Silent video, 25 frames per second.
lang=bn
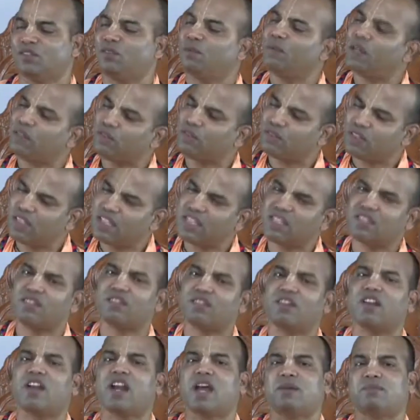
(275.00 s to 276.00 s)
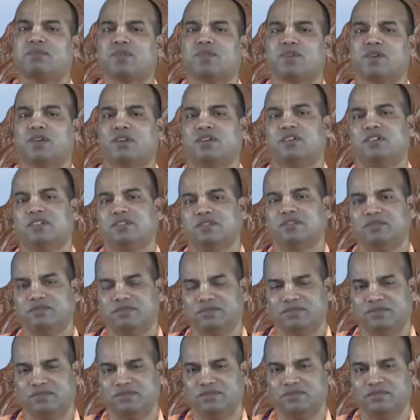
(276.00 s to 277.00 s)
তুমি একটু কৃষ্ণ নাম করো
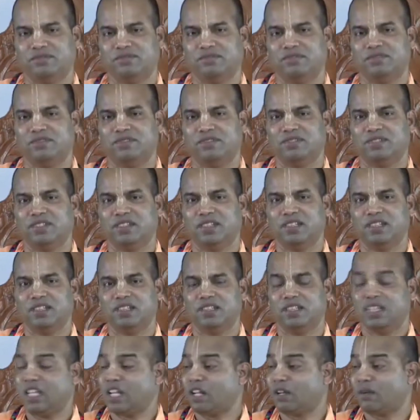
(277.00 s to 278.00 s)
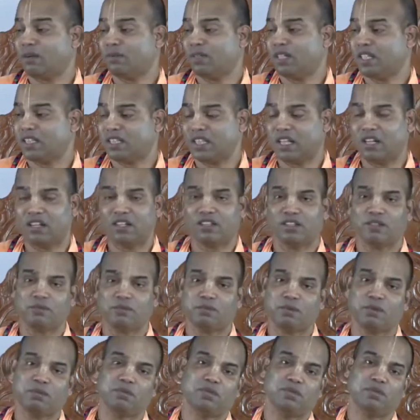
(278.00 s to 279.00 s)
যেরকম নিত্যানন্দ
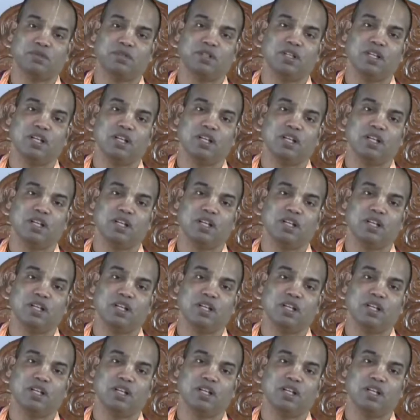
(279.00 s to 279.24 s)
প্রভু